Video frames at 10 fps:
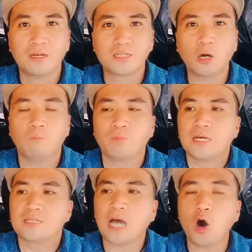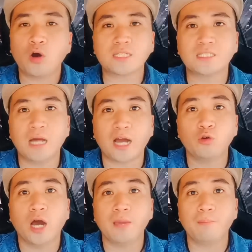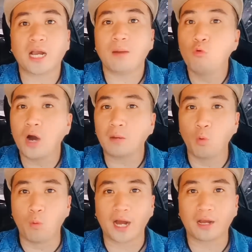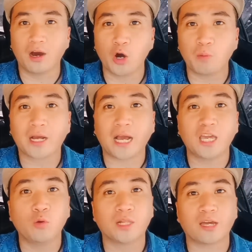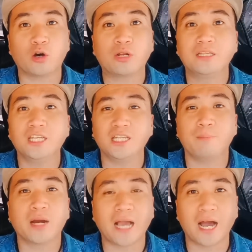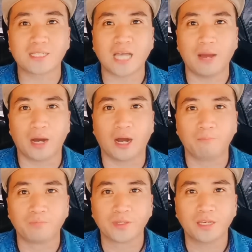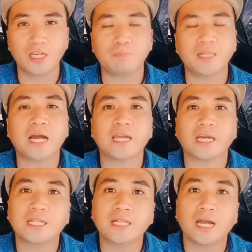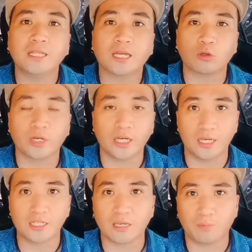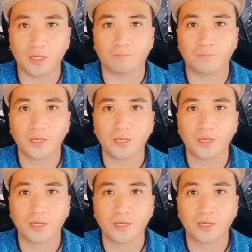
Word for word: So, sa oras na kayo ay magkabuwag-buwag or magkahiwalay or hindi na magkakasama, is palagi ka talaga netong iisipin.